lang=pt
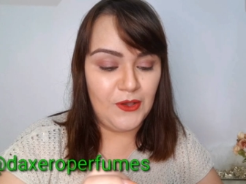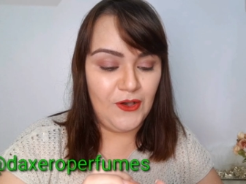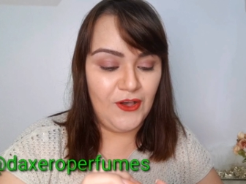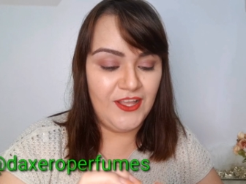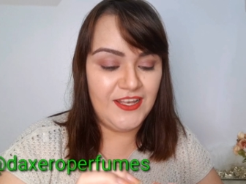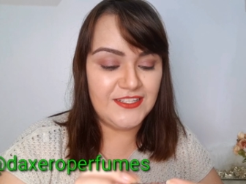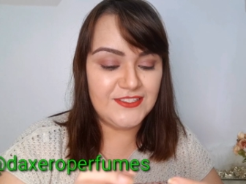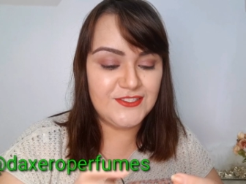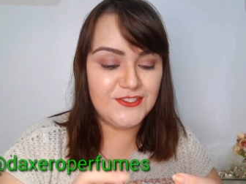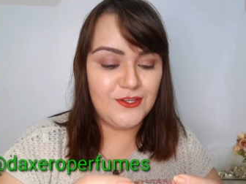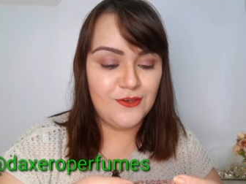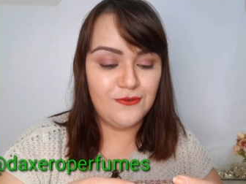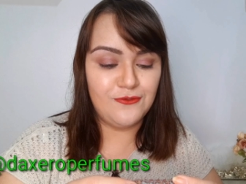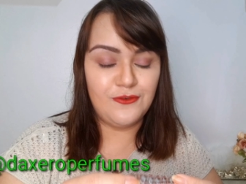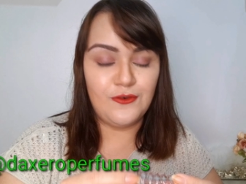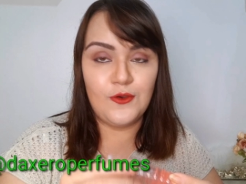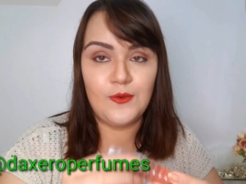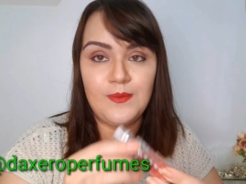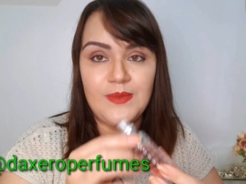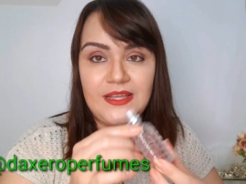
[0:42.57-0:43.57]
Olha só o
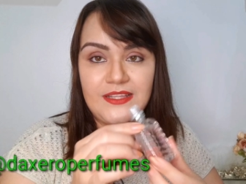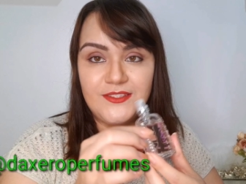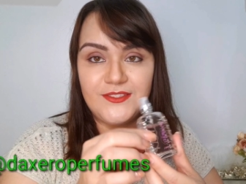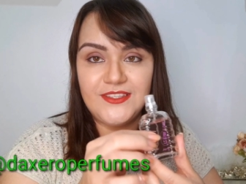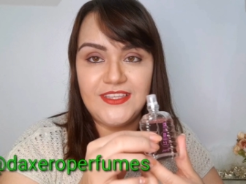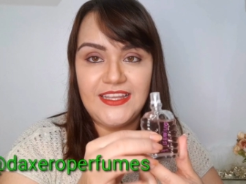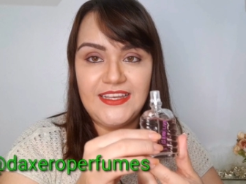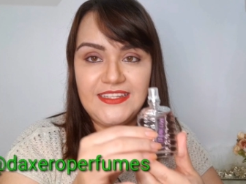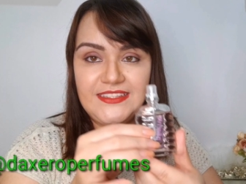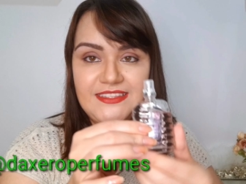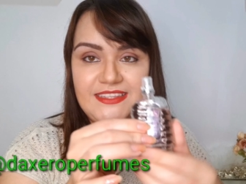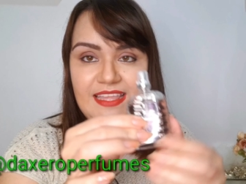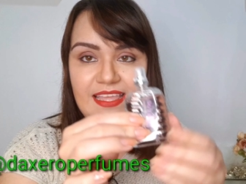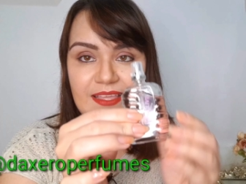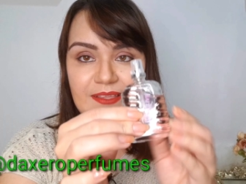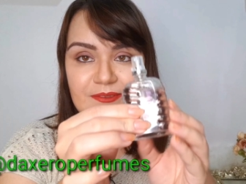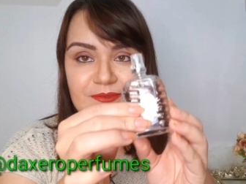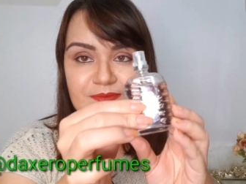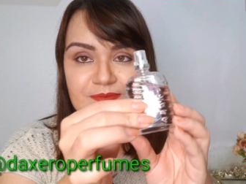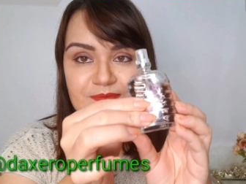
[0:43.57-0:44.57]
formato que ele
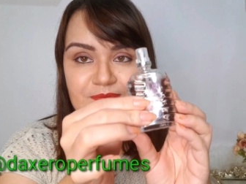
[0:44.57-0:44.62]
tem.